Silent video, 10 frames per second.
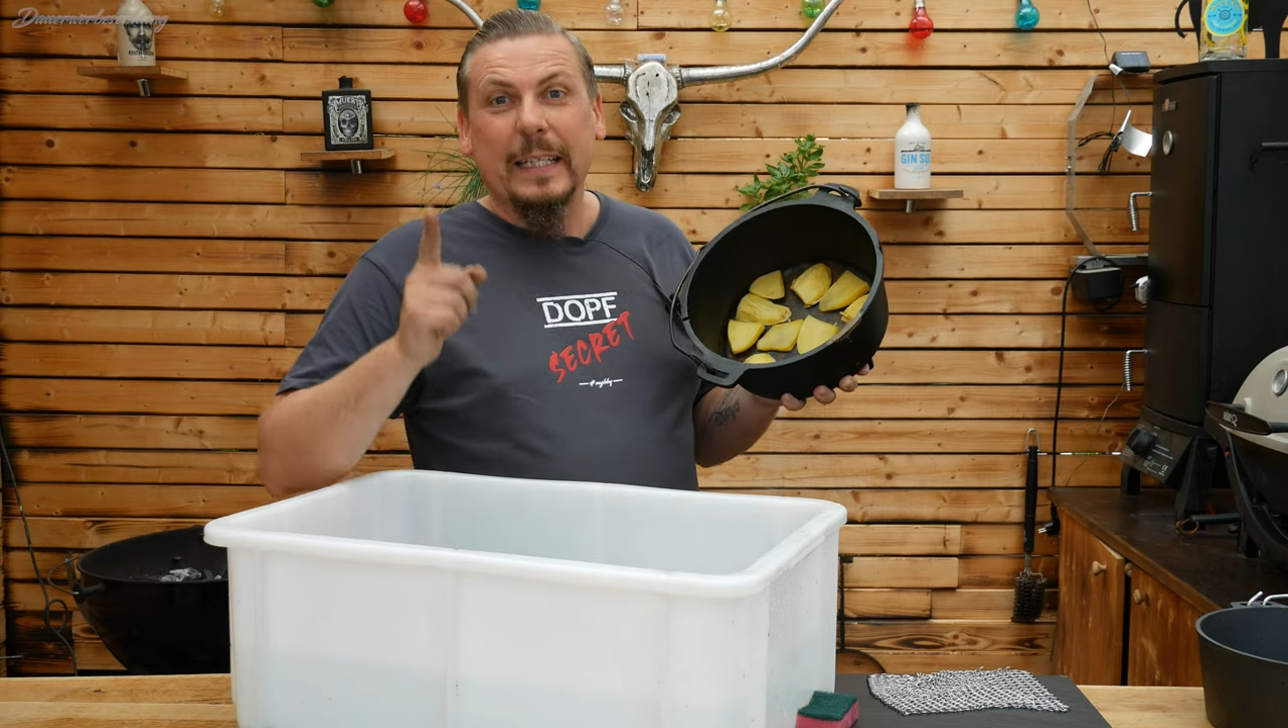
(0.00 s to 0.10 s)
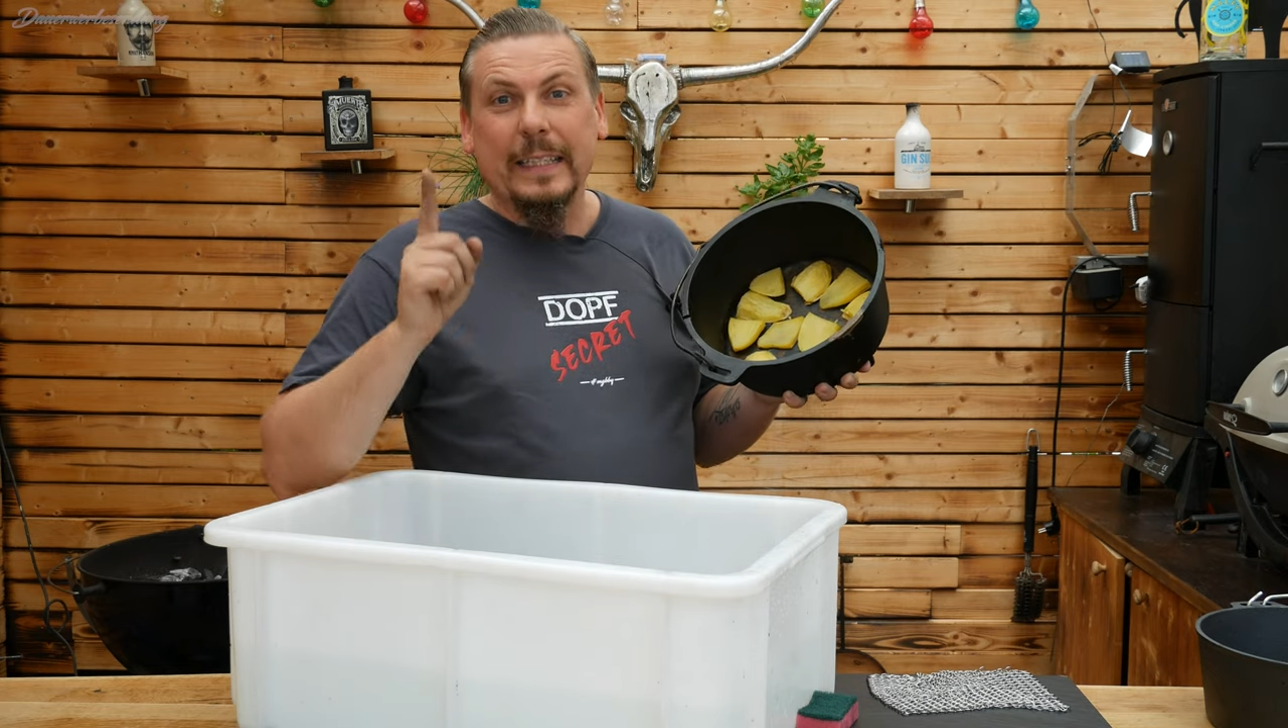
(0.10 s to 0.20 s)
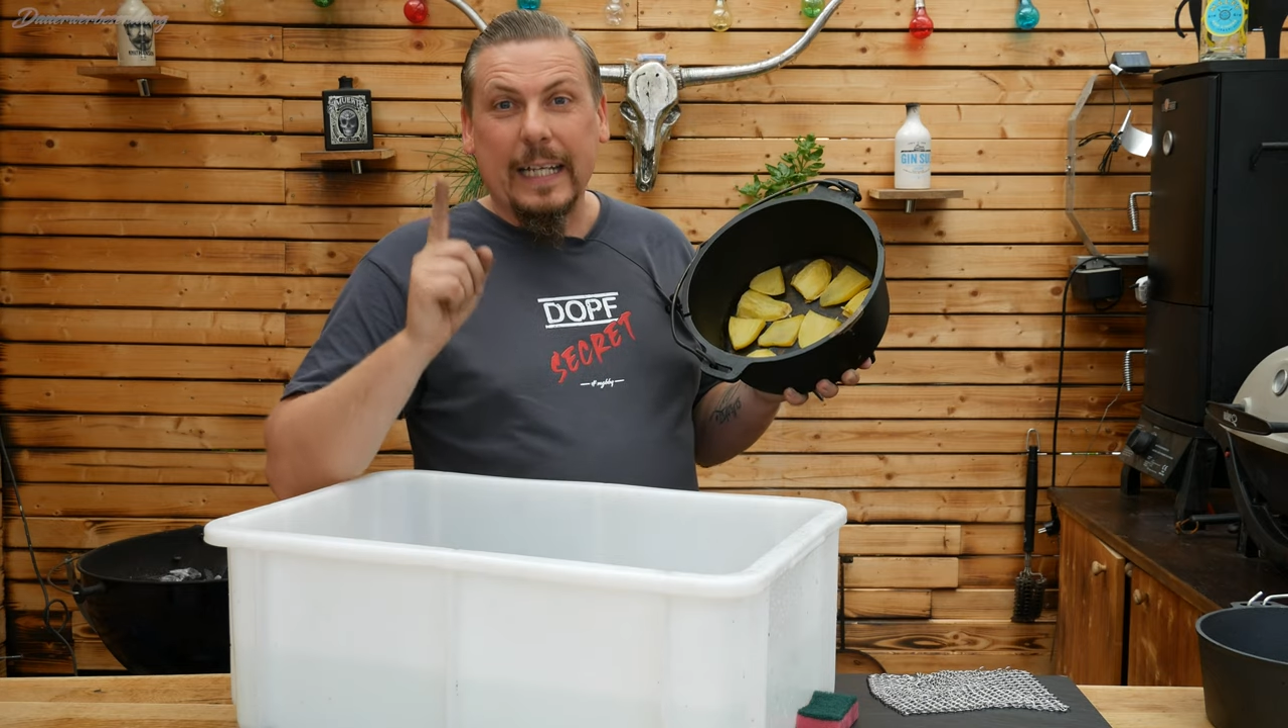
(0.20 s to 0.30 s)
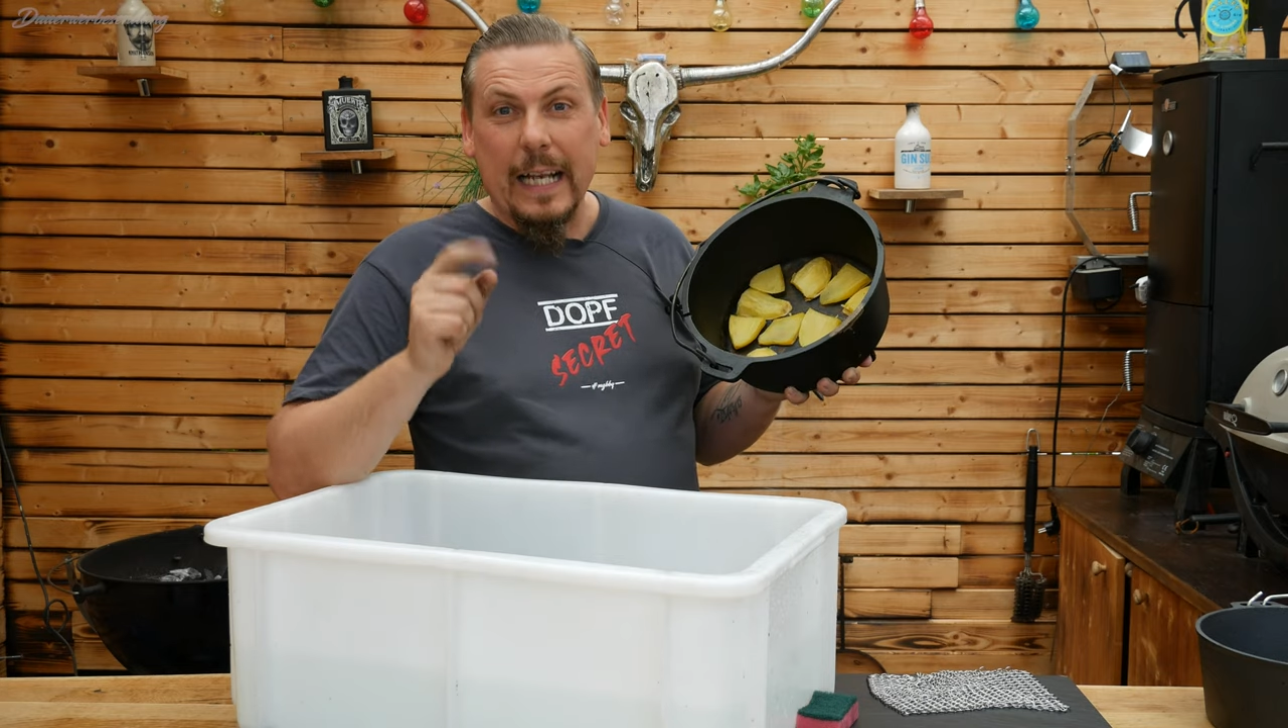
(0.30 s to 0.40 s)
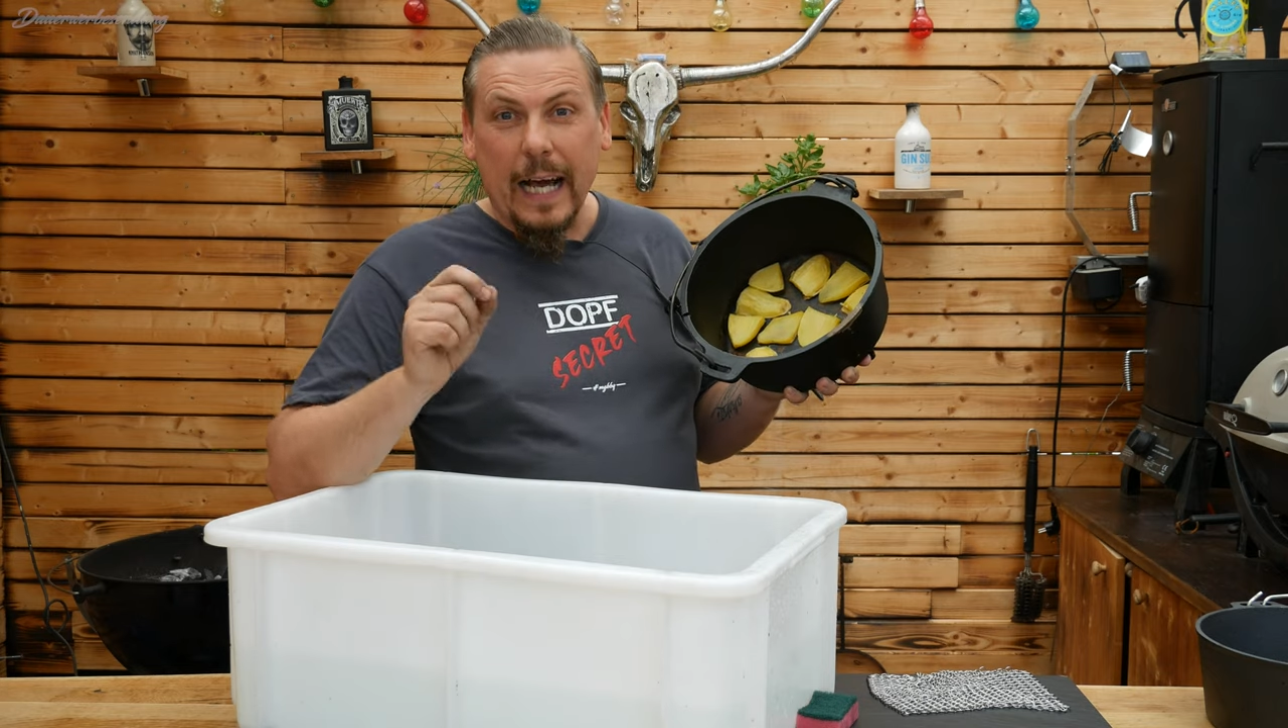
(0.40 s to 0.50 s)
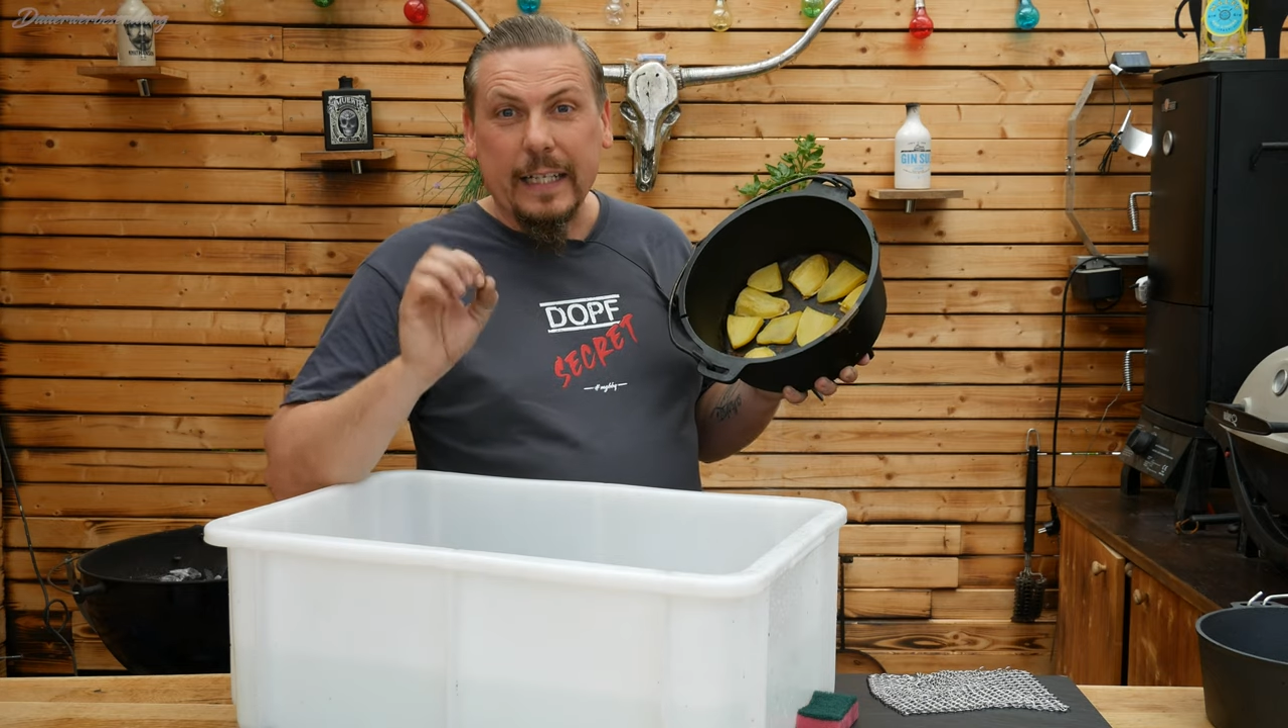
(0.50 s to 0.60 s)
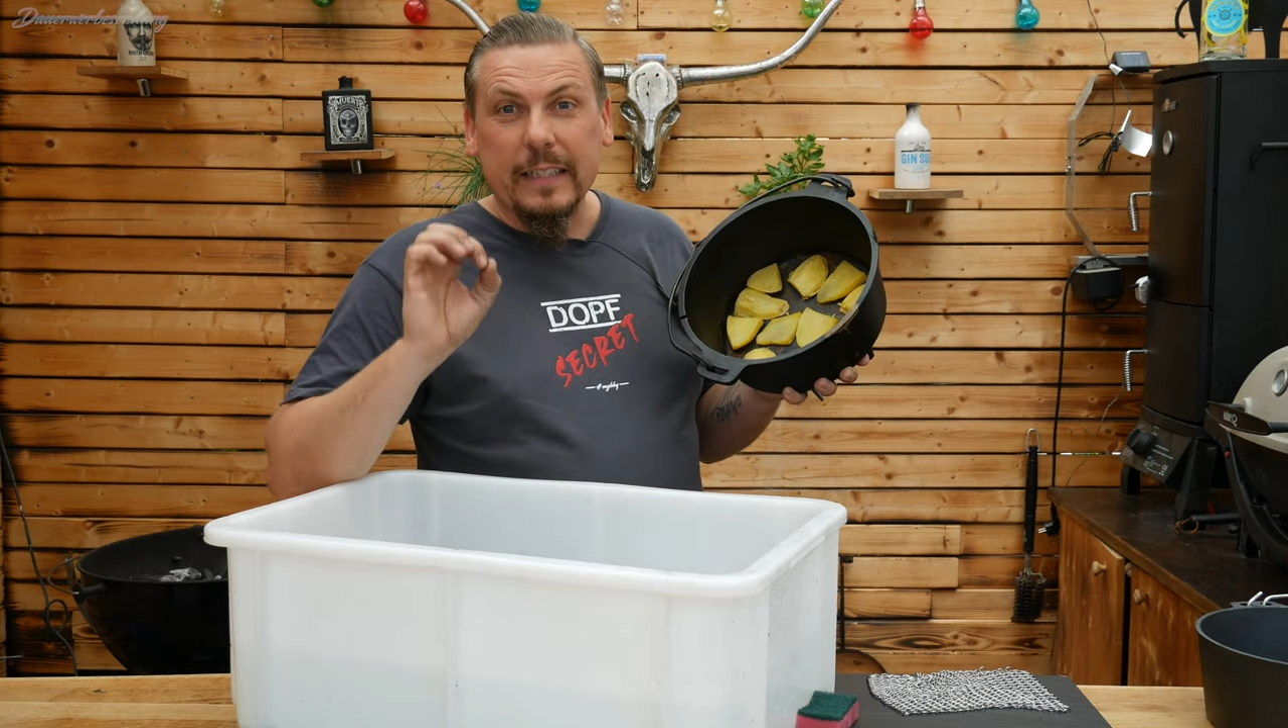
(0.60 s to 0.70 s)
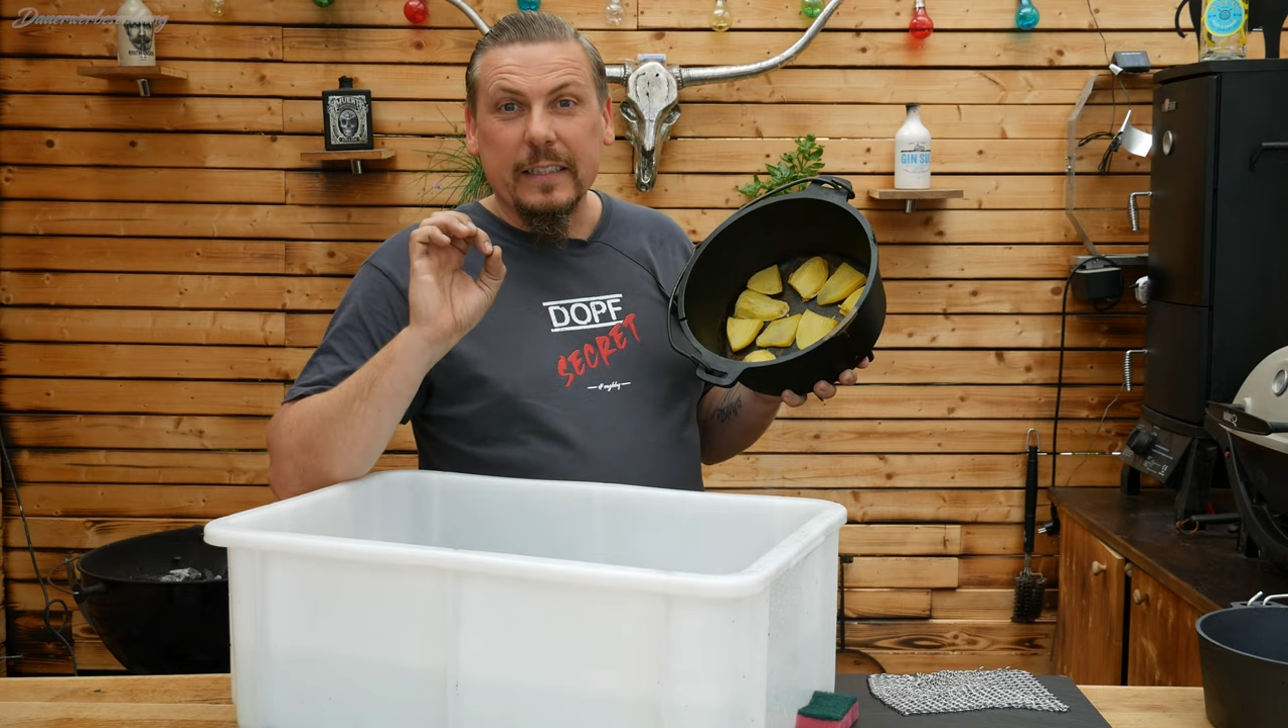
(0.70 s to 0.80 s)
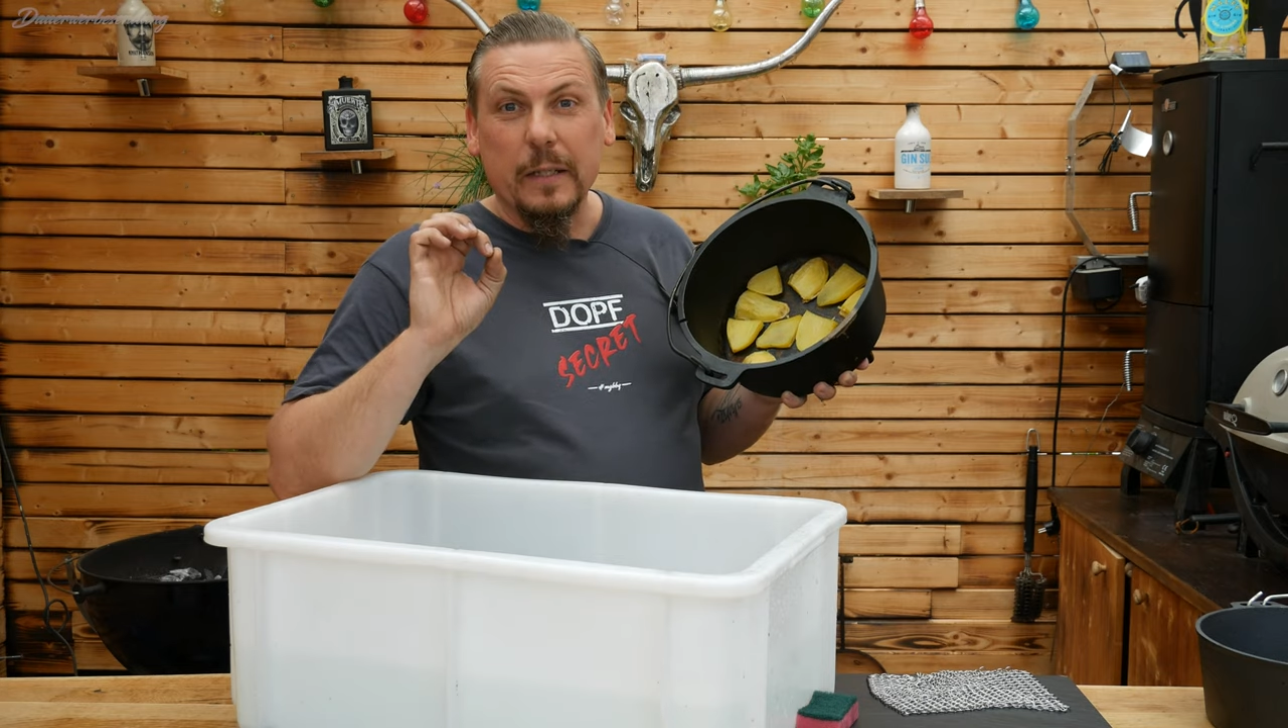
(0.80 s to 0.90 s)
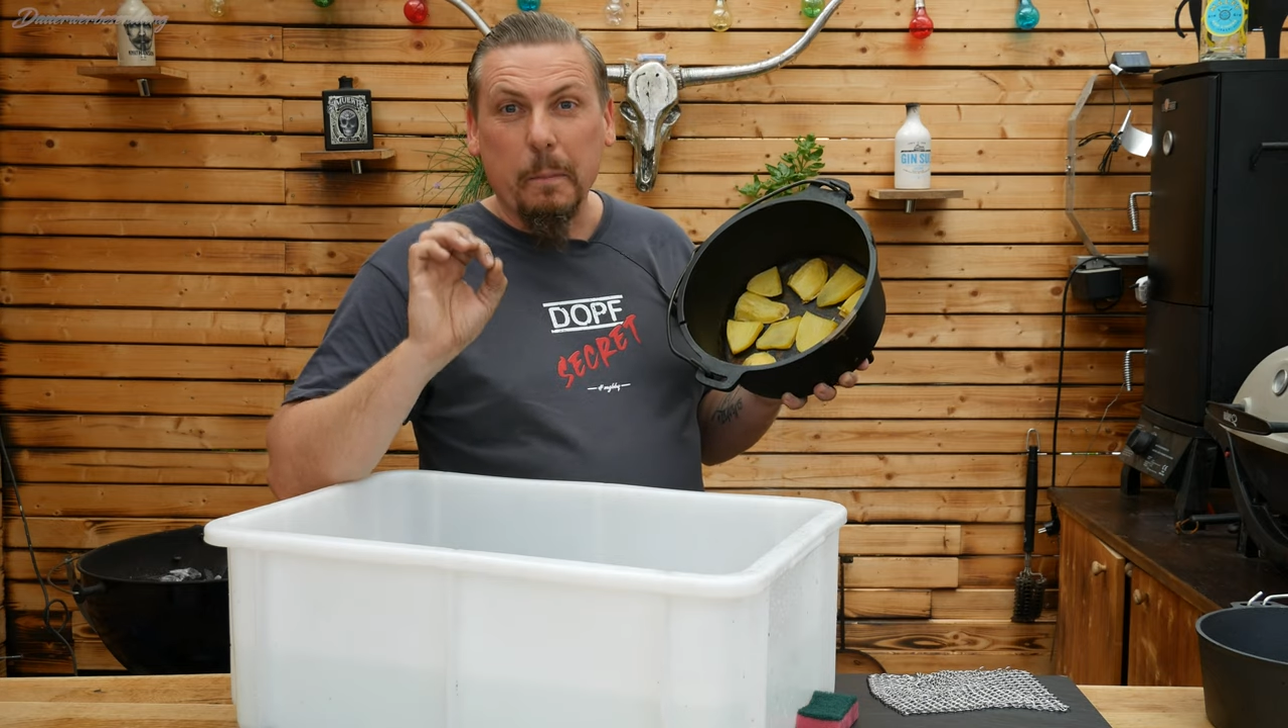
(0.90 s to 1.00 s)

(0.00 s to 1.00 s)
ein kleines,